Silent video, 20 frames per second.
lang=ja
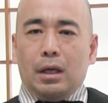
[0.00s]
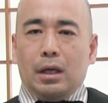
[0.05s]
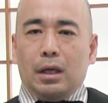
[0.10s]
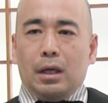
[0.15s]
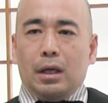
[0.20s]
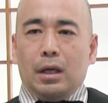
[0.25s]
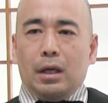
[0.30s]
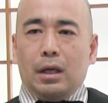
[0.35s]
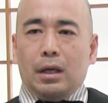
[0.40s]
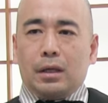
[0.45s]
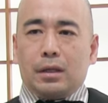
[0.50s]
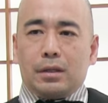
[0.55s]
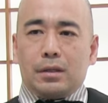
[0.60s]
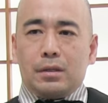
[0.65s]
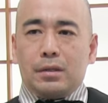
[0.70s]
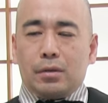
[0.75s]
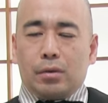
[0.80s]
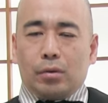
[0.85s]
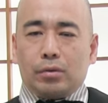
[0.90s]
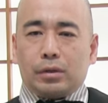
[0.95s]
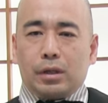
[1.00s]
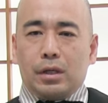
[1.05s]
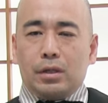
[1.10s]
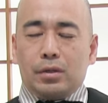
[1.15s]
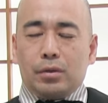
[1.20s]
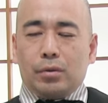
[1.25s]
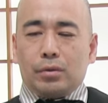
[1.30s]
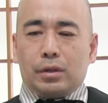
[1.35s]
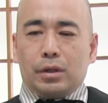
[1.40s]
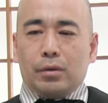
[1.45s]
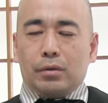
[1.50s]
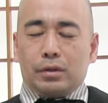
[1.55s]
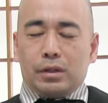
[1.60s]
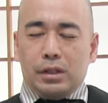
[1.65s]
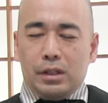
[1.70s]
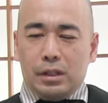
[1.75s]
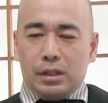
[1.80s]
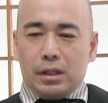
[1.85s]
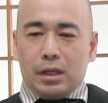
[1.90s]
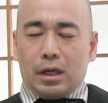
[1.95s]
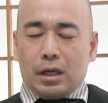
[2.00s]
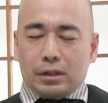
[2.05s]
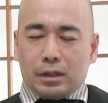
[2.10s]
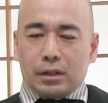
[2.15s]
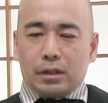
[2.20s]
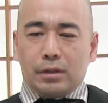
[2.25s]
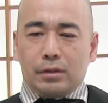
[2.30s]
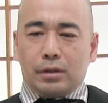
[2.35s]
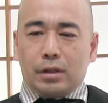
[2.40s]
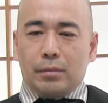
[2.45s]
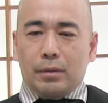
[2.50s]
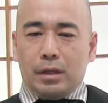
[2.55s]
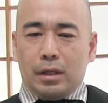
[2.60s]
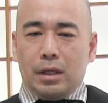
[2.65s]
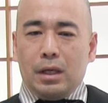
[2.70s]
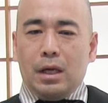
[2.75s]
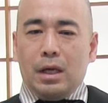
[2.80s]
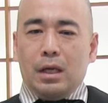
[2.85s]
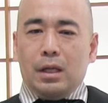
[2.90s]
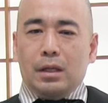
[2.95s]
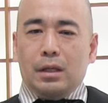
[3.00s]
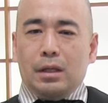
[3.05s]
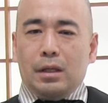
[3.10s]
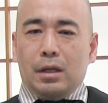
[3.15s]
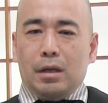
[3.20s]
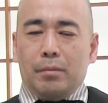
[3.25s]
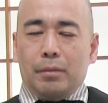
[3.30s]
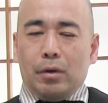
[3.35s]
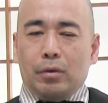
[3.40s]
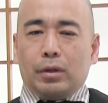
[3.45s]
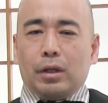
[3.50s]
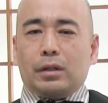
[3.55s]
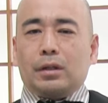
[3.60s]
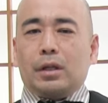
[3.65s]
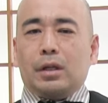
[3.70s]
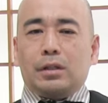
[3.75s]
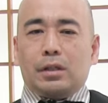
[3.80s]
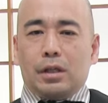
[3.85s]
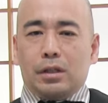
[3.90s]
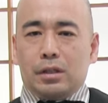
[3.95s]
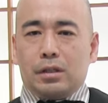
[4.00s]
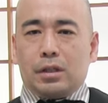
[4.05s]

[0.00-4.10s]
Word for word: えー、国際情勢を沈静化させるために連盟を脱退した、